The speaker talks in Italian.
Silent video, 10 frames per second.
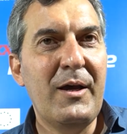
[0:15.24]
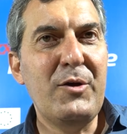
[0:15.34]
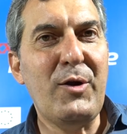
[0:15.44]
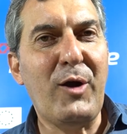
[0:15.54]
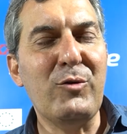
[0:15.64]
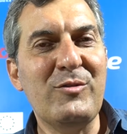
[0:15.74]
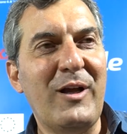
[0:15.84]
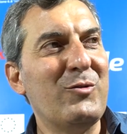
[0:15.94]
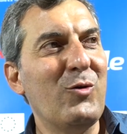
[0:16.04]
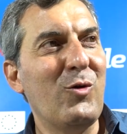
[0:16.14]
Io ho
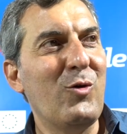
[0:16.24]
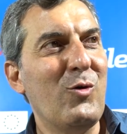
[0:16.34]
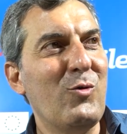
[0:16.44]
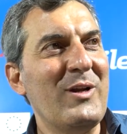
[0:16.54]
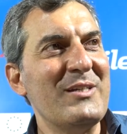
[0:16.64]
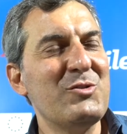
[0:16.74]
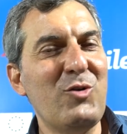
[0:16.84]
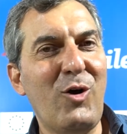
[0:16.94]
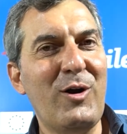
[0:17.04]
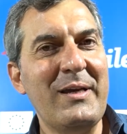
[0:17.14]
raccontato una
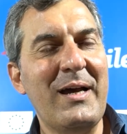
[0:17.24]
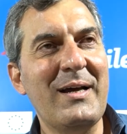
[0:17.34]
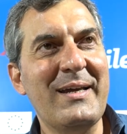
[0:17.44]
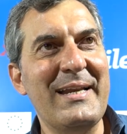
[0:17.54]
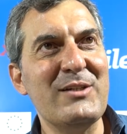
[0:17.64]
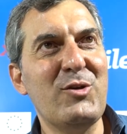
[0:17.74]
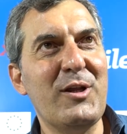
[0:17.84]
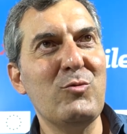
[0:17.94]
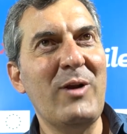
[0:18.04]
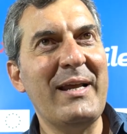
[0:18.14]
storia che è la storia
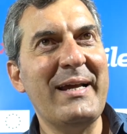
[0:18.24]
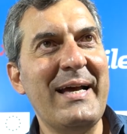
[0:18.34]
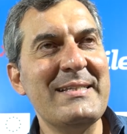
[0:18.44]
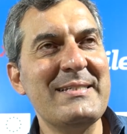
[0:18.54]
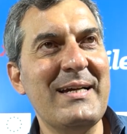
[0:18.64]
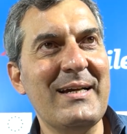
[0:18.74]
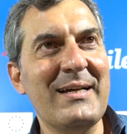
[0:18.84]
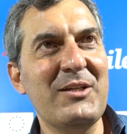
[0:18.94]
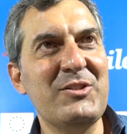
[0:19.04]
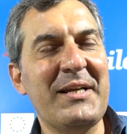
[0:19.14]
di una ragazza
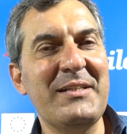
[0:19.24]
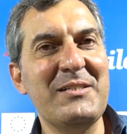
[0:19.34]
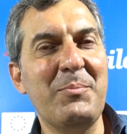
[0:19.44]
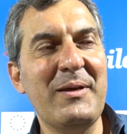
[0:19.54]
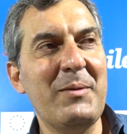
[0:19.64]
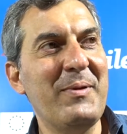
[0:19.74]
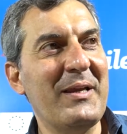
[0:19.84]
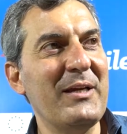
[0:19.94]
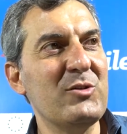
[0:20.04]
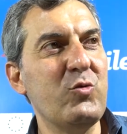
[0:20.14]
che cerca di sapere
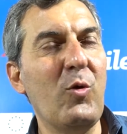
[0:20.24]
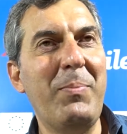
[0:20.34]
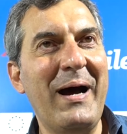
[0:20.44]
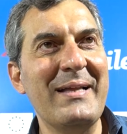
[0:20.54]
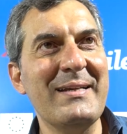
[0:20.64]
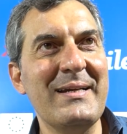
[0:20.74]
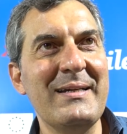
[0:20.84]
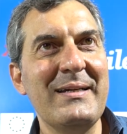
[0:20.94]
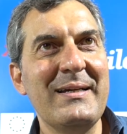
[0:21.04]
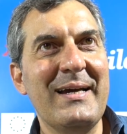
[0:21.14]
perché suo padre
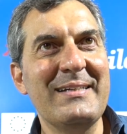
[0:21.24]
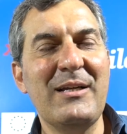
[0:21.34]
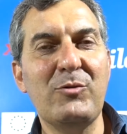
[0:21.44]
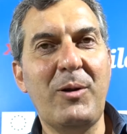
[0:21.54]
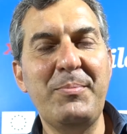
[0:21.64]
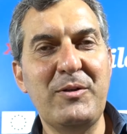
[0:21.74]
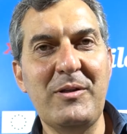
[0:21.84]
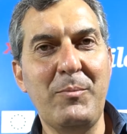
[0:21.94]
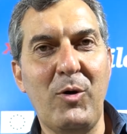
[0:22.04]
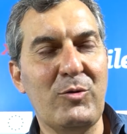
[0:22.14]
è stato rapito ed
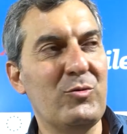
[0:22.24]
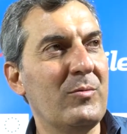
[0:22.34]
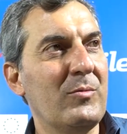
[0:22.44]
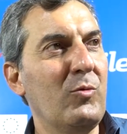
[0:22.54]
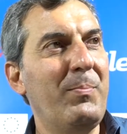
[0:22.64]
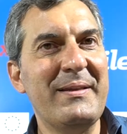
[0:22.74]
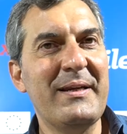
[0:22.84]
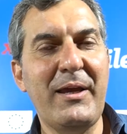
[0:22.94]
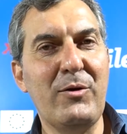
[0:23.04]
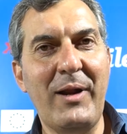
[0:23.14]
è morto, un padre
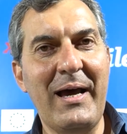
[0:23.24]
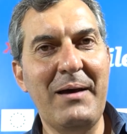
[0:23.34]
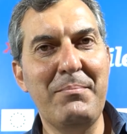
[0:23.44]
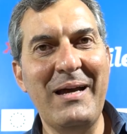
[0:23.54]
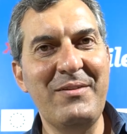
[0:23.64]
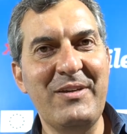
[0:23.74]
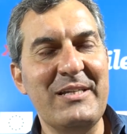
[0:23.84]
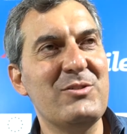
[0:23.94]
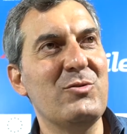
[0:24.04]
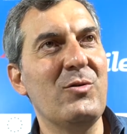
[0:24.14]
che non ha mai
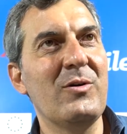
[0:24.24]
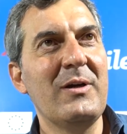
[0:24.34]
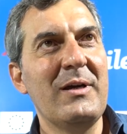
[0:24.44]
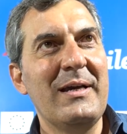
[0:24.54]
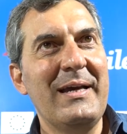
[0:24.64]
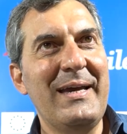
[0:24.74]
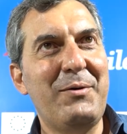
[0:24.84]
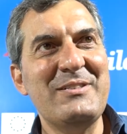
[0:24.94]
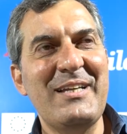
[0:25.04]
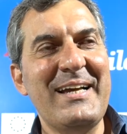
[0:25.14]
visto e
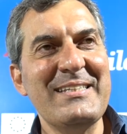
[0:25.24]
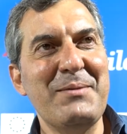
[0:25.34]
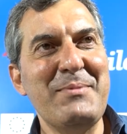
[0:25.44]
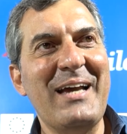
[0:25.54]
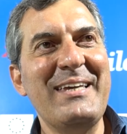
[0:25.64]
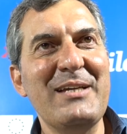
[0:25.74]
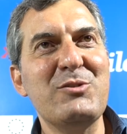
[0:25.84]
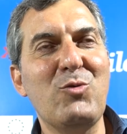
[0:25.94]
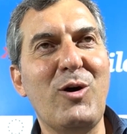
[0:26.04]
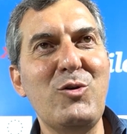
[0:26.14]
questa ragazza mi ha
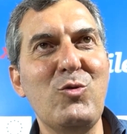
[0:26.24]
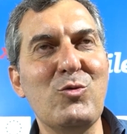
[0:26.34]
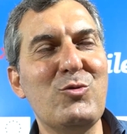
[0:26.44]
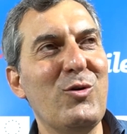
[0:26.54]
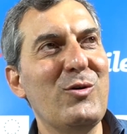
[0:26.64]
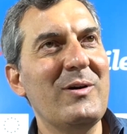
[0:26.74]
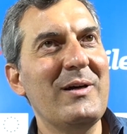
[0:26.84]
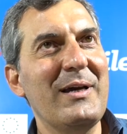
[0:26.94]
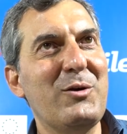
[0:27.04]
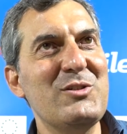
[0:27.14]
chiesto aiuto
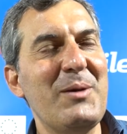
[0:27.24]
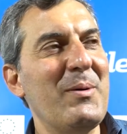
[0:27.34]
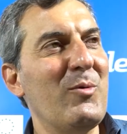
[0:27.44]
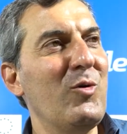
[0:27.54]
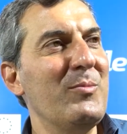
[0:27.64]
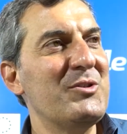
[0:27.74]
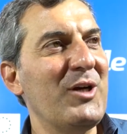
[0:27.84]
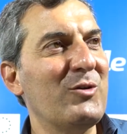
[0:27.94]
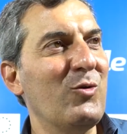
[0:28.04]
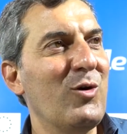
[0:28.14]
e così abbiamo
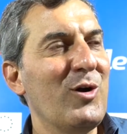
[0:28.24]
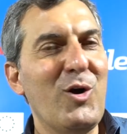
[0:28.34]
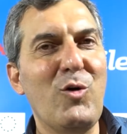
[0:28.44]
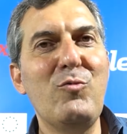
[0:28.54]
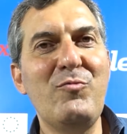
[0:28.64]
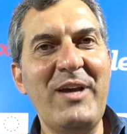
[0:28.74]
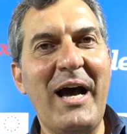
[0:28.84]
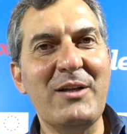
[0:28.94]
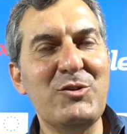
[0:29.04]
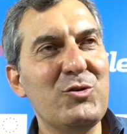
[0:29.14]
cominciato un
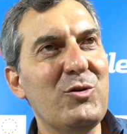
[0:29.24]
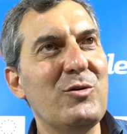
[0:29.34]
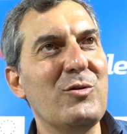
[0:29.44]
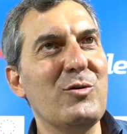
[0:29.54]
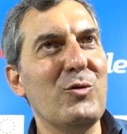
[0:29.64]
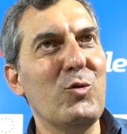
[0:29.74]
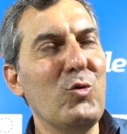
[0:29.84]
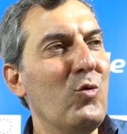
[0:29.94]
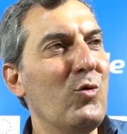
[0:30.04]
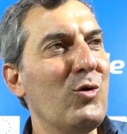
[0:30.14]
viaggio
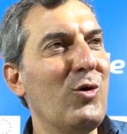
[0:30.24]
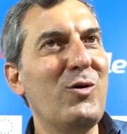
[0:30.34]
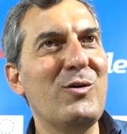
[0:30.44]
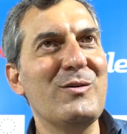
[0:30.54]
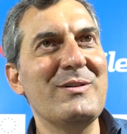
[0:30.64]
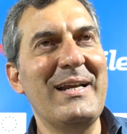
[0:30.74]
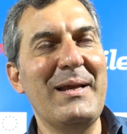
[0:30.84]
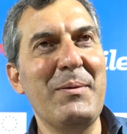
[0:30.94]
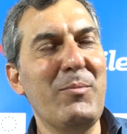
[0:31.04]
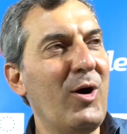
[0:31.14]
lungo nella
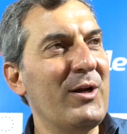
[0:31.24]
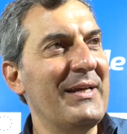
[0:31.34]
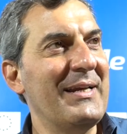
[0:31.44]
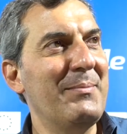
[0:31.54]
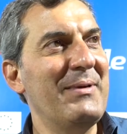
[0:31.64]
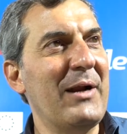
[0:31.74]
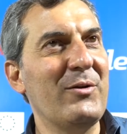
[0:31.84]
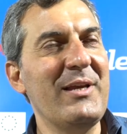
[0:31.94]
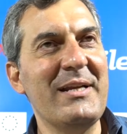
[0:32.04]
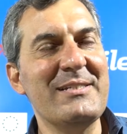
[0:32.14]
memoria, nella Milano
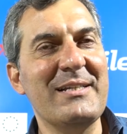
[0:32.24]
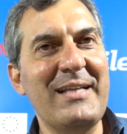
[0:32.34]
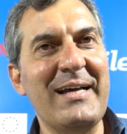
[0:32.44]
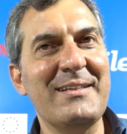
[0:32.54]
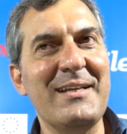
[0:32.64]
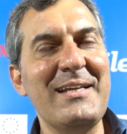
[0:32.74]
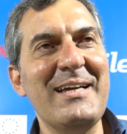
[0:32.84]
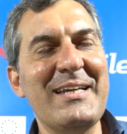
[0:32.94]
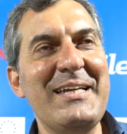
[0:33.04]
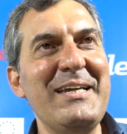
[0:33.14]
degli anni 70, negli
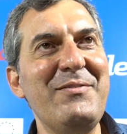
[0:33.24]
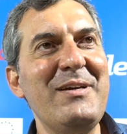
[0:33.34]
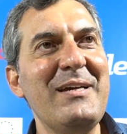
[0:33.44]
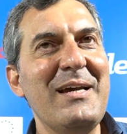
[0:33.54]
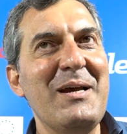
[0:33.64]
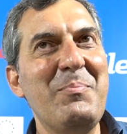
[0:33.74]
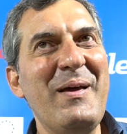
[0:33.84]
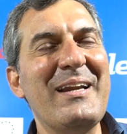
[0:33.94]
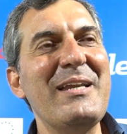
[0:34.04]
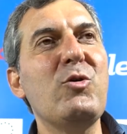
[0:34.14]
archivi,
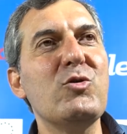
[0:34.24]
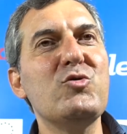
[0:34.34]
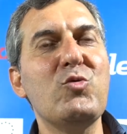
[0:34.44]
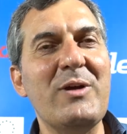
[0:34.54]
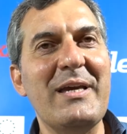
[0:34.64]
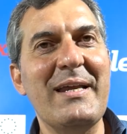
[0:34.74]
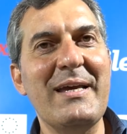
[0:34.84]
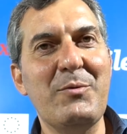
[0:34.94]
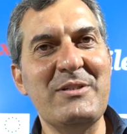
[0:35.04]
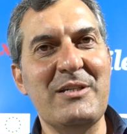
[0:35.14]
per
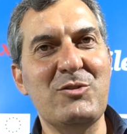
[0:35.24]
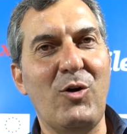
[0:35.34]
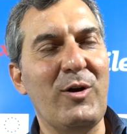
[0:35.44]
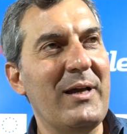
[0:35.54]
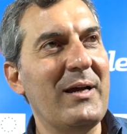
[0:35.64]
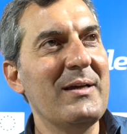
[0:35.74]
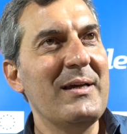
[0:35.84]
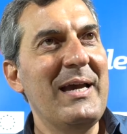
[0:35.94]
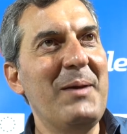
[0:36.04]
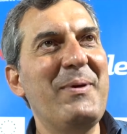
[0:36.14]
ricostruire questa
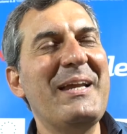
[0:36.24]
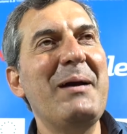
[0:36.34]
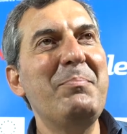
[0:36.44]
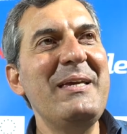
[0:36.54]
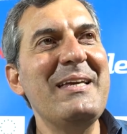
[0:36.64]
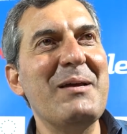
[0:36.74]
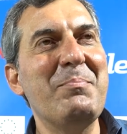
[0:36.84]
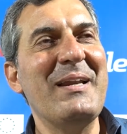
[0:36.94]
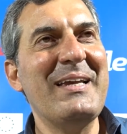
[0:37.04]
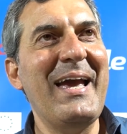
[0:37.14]
storia e per capire
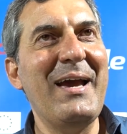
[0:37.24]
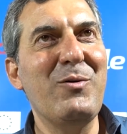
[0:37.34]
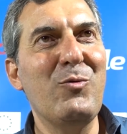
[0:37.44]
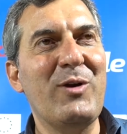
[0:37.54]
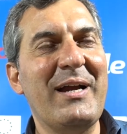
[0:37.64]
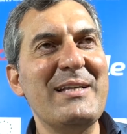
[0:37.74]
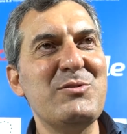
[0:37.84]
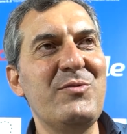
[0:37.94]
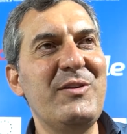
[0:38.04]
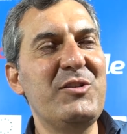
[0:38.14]
perché un ragazzo
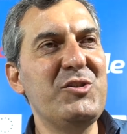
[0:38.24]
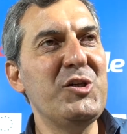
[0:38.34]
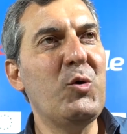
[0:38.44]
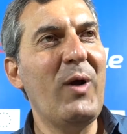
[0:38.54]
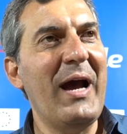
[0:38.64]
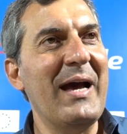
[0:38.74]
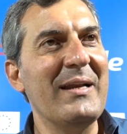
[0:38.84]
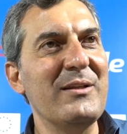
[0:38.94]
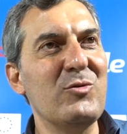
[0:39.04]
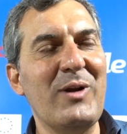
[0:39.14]
di 25
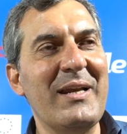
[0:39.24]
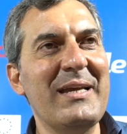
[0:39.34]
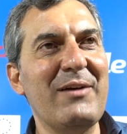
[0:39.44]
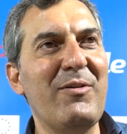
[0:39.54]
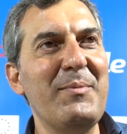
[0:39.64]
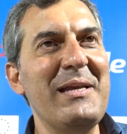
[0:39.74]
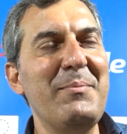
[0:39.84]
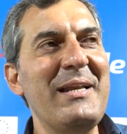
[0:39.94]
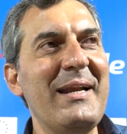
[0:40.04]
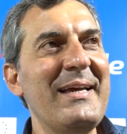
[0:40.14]
anni di una ricca famiglia
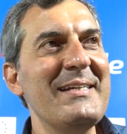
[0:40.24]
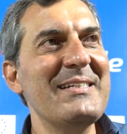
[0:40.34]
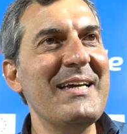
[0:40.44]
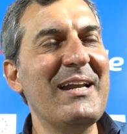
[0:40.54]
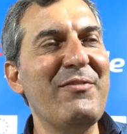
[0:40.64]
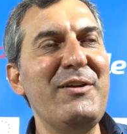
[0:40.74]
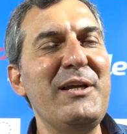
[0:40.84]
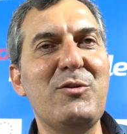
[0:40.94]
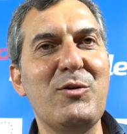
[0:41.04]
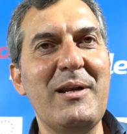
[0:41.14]
milanese era
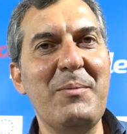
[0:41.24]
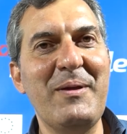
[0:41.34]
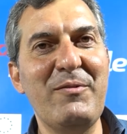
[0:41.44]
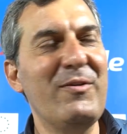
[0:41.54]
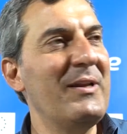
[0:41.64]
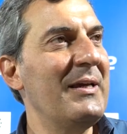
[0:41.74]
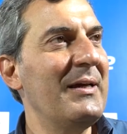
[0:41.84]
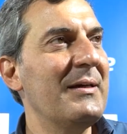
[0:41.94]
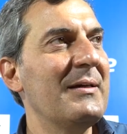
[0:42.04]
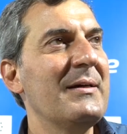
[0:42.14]
finito nelle periferie,